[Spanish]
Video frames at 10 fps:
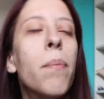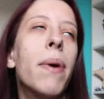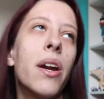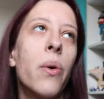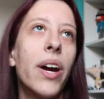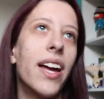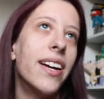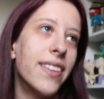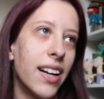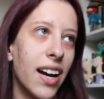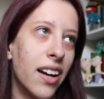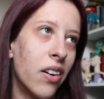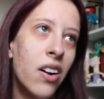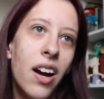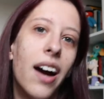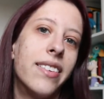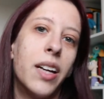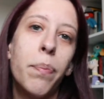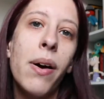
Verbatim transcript: pero voy a destacar a tres